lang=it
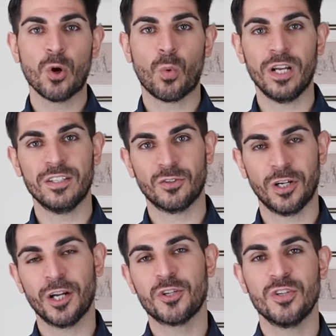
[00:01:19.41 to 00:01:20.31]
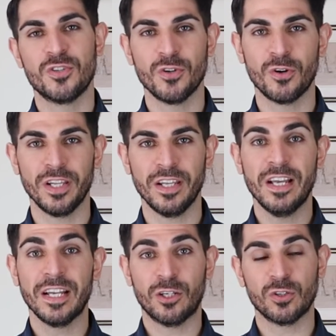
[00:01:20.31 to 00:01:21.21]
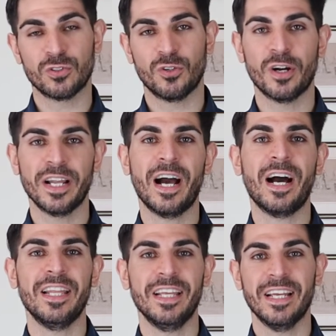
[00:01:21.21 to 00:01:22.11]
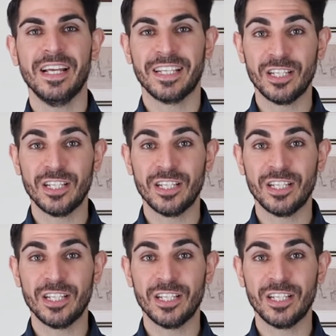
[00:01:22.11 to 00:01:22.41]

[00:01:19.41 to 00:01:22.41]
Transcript: quali sono le recensioni che non sono reali,